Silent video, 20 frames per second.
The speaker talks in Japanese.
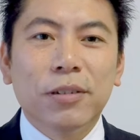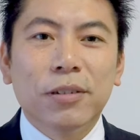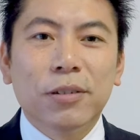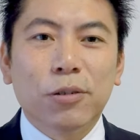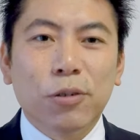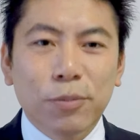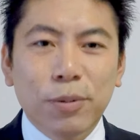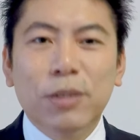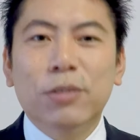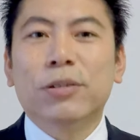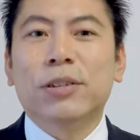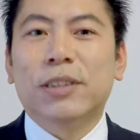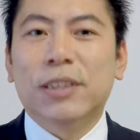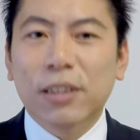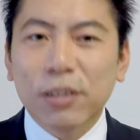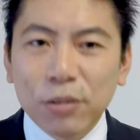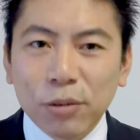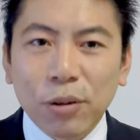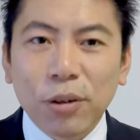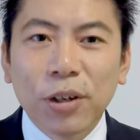うゴミ箱に捨て
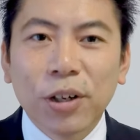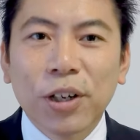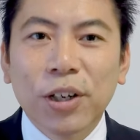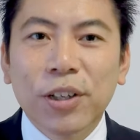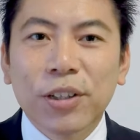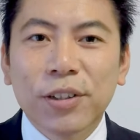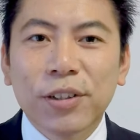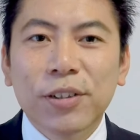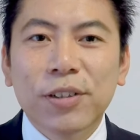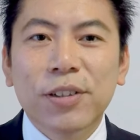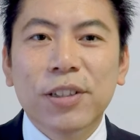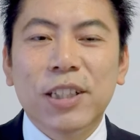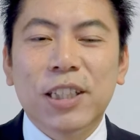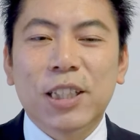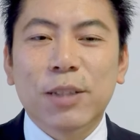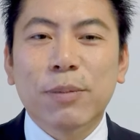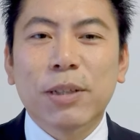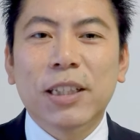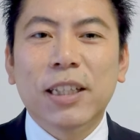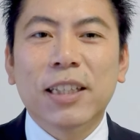るというふうに
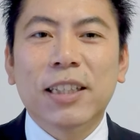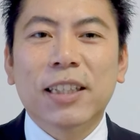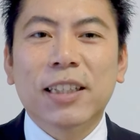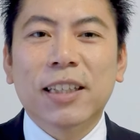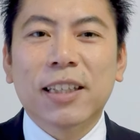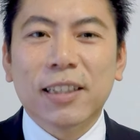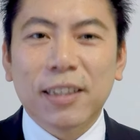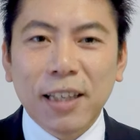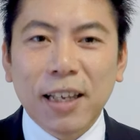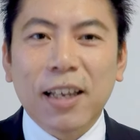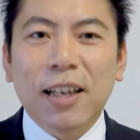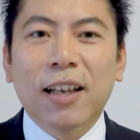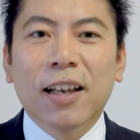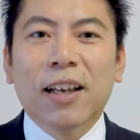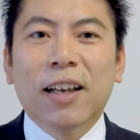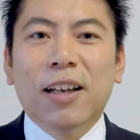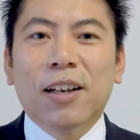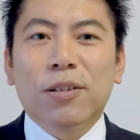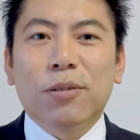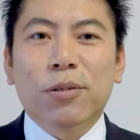決めていただいて、
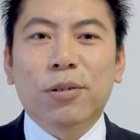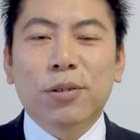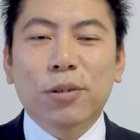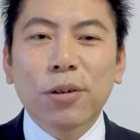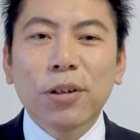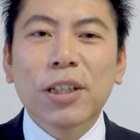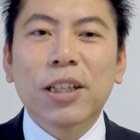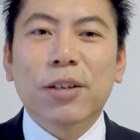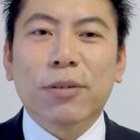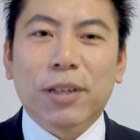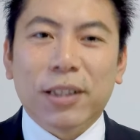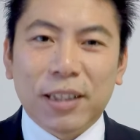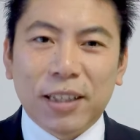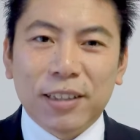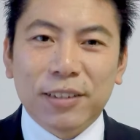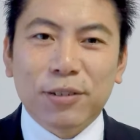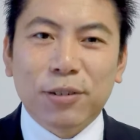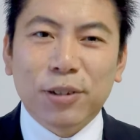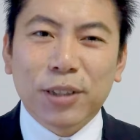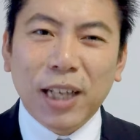このトイレは
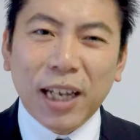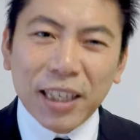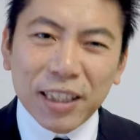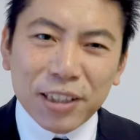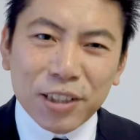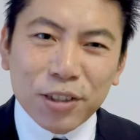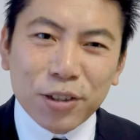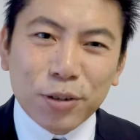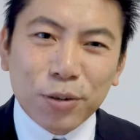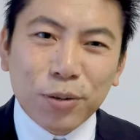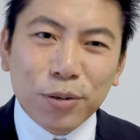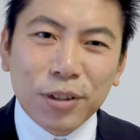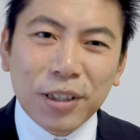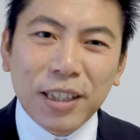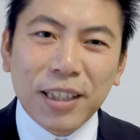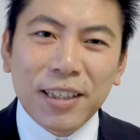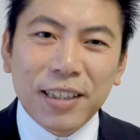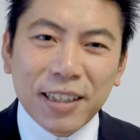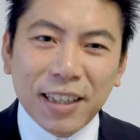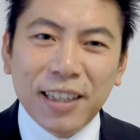ね、その大腸
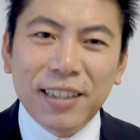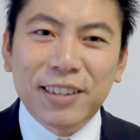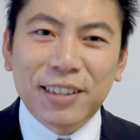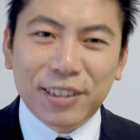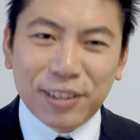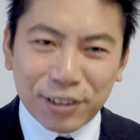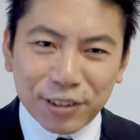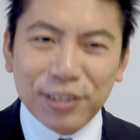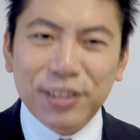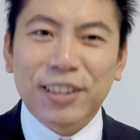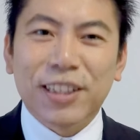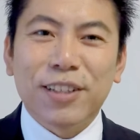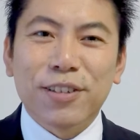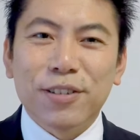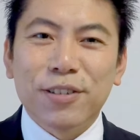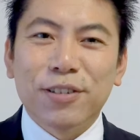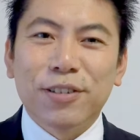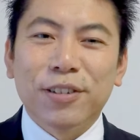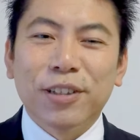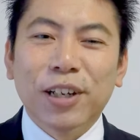菌がつくって
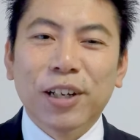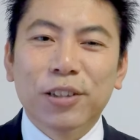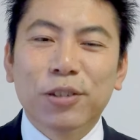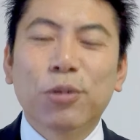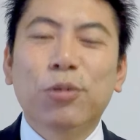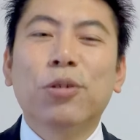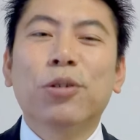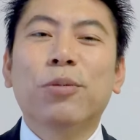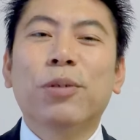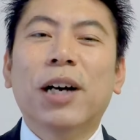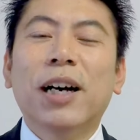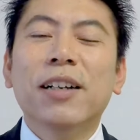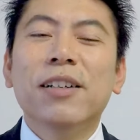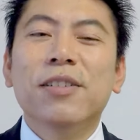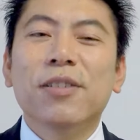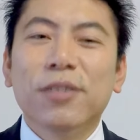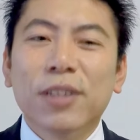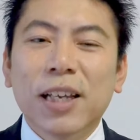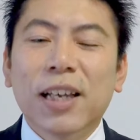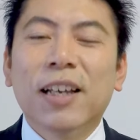いうところがある
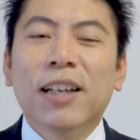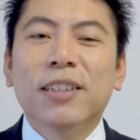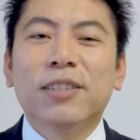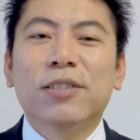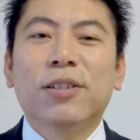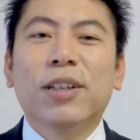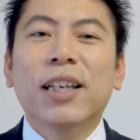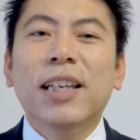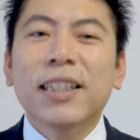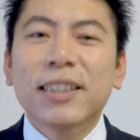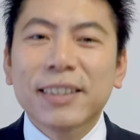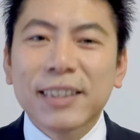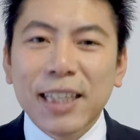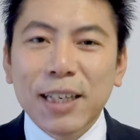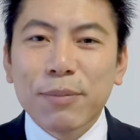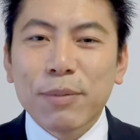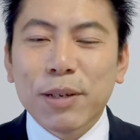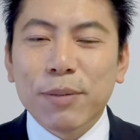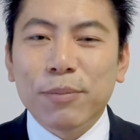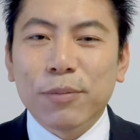ので、その衛
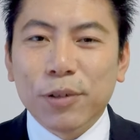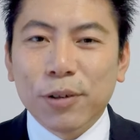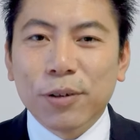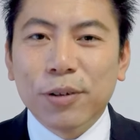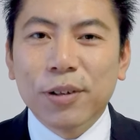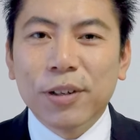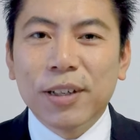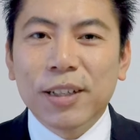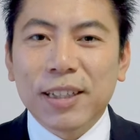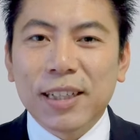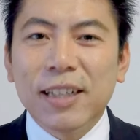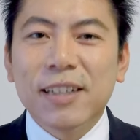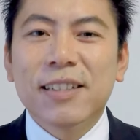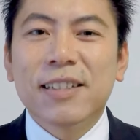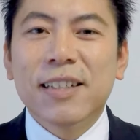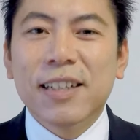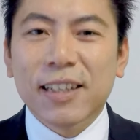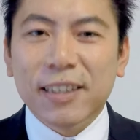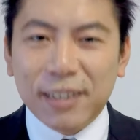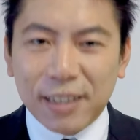生面も考
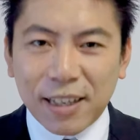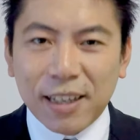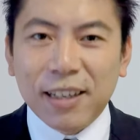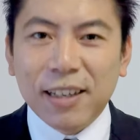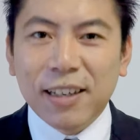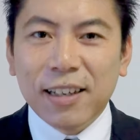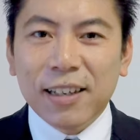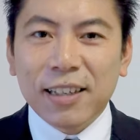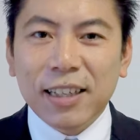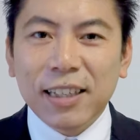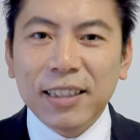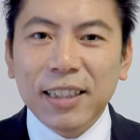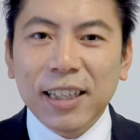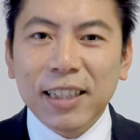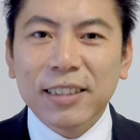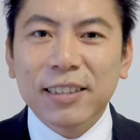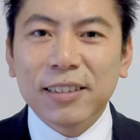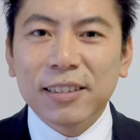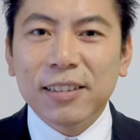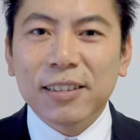えて、必
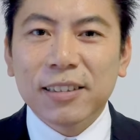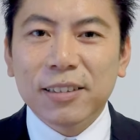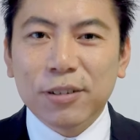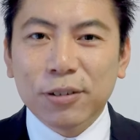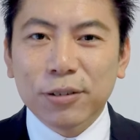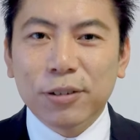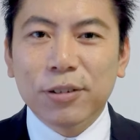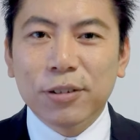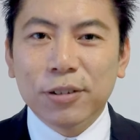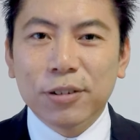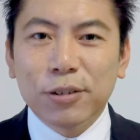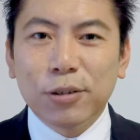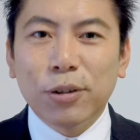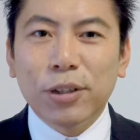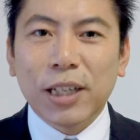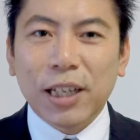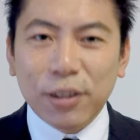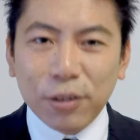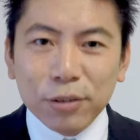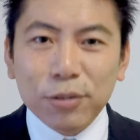ずこの
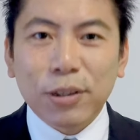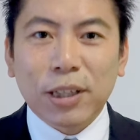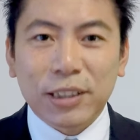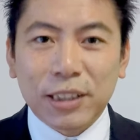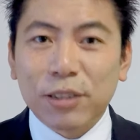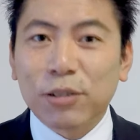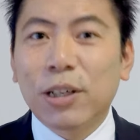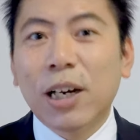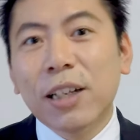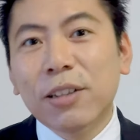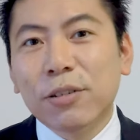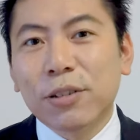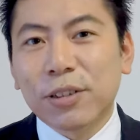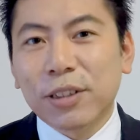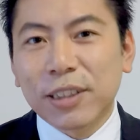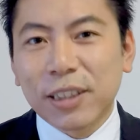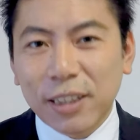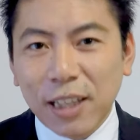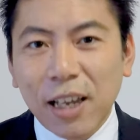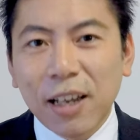トイレ用とかちゃんと書いておいてく
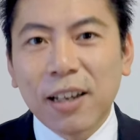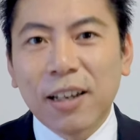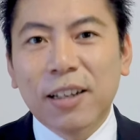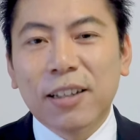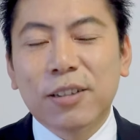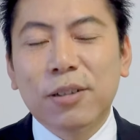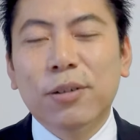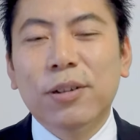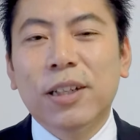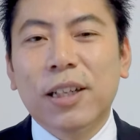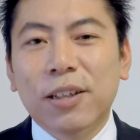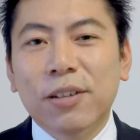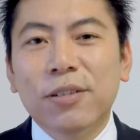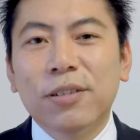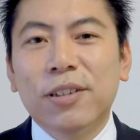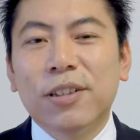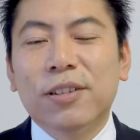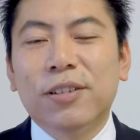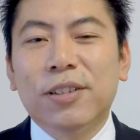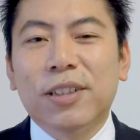ださいね。トイレ用っ
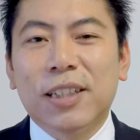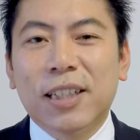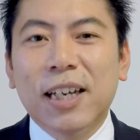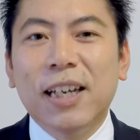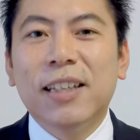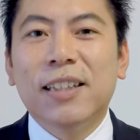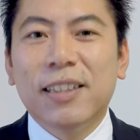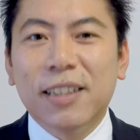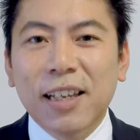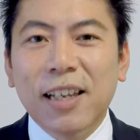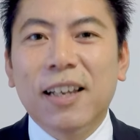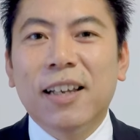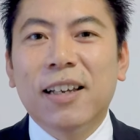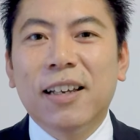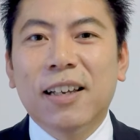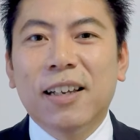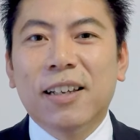ていうふうに書いて、